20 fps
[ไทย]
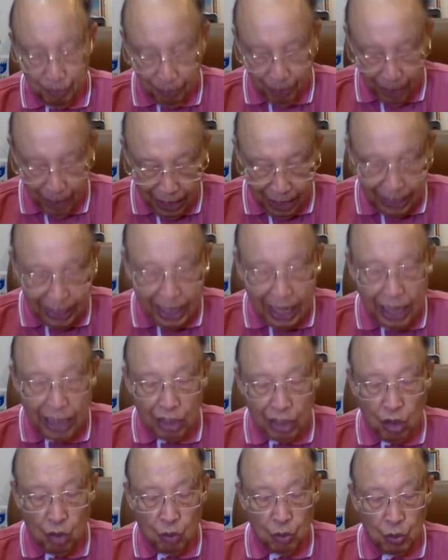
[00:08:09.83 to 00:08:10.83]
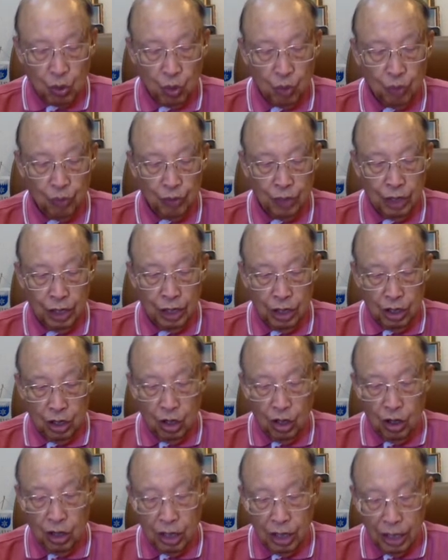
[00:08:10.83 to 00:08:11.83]
ห่างกายของพระองค์
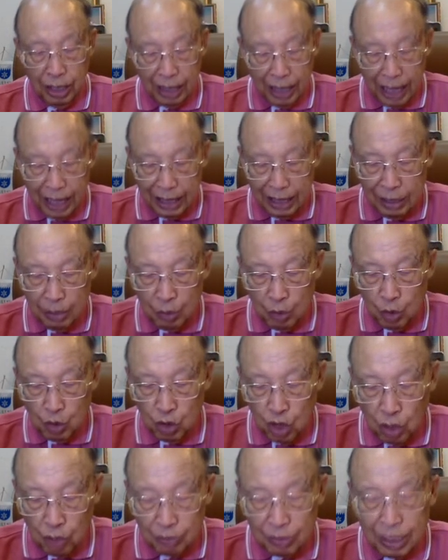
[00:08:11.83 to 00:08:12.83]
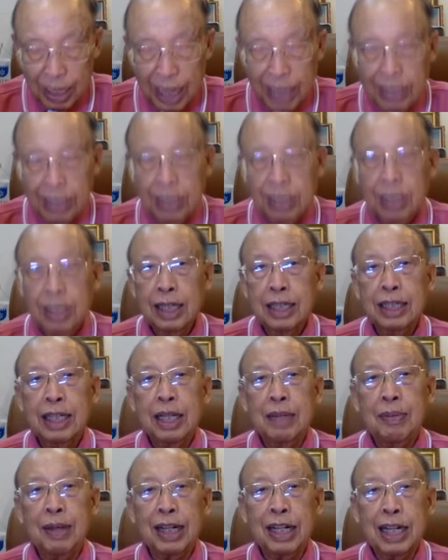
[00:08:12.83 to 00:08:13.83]
เนาะการที่พระองค์ย่อมตายที่
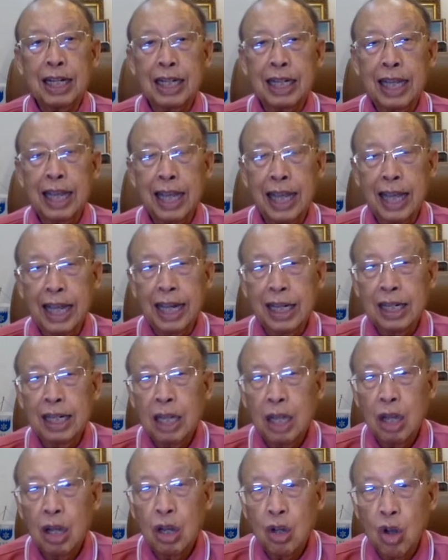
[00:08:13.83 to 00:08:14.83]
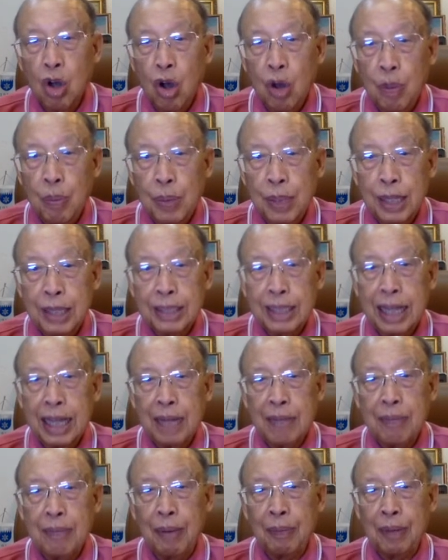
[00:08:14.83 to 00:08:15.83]
แมกางเขนก็เพื่อไทย
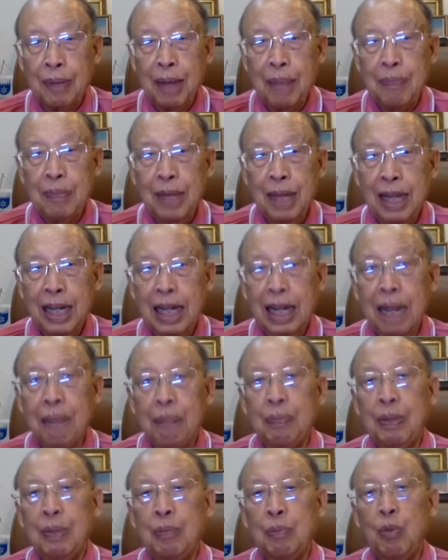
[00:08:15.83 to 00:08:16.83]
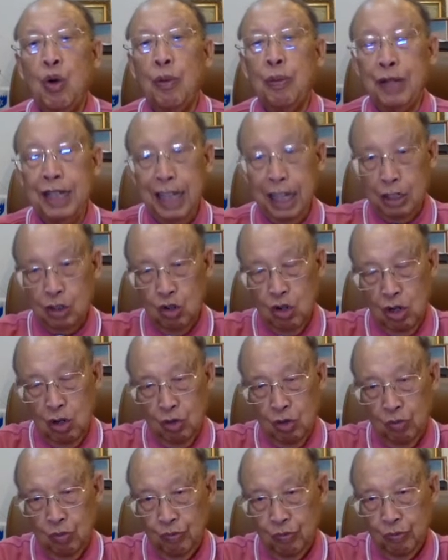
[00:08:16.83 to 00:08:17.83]
บาปกรรมและปีนปัวพยาธิของเขา
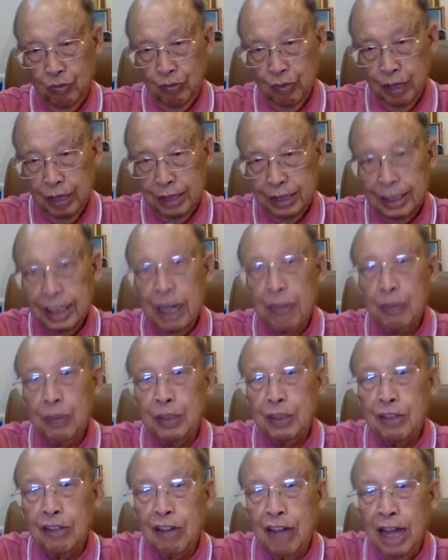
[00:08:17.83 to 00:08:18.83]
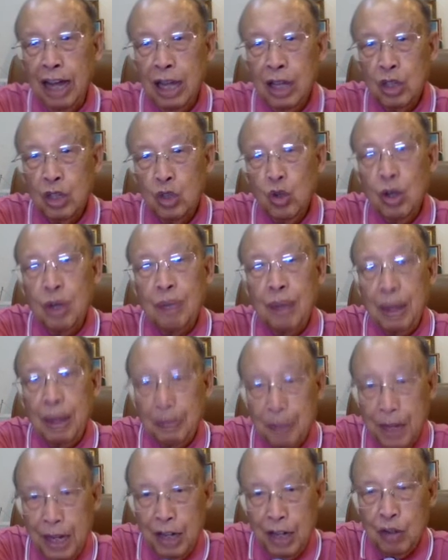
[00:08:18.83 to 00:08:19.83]
ดังนั้นพระเจ้าว่าด้วยบาดแผ
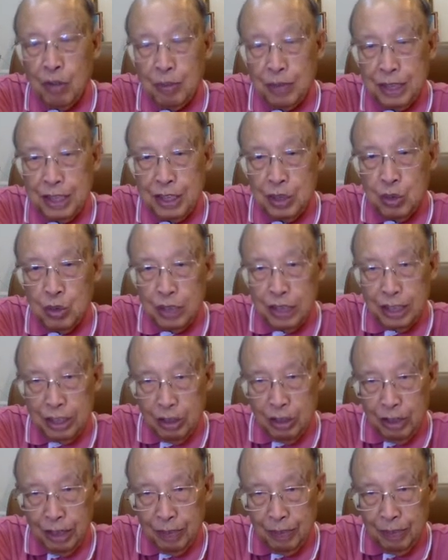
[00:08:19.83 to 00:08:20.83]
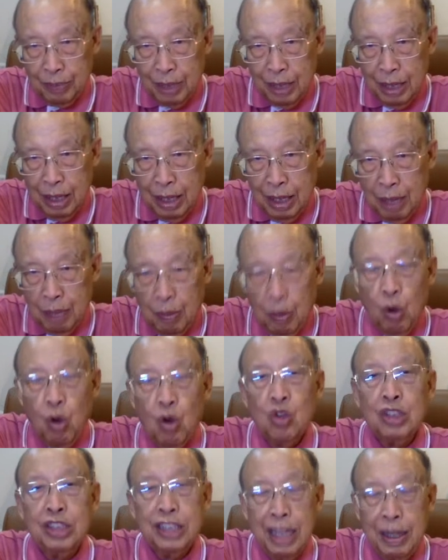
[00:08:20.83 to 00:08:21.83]
ลของพระเยซูคริสต์เจ้านั้นพระอง
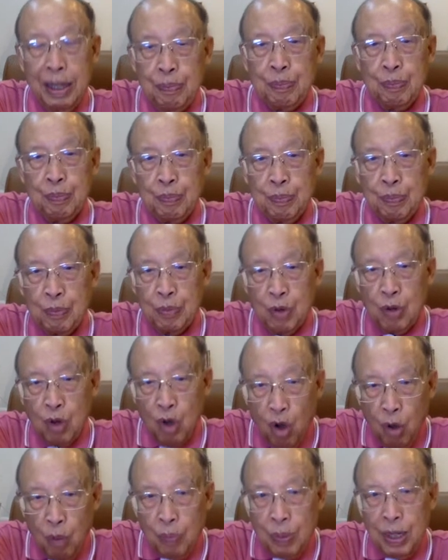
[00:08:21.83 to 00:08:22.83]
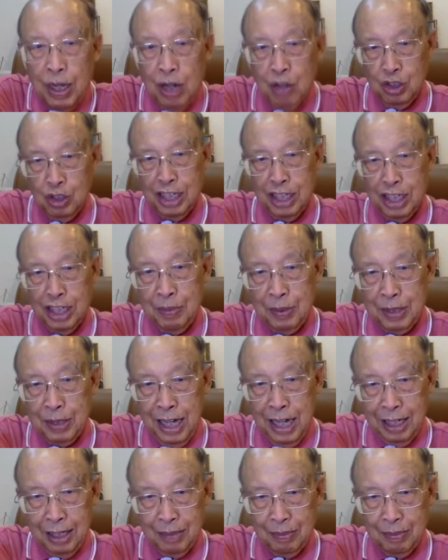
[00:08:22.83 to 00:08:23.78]
ค์เจ็บก็เพื่อเขาจะดีพญาต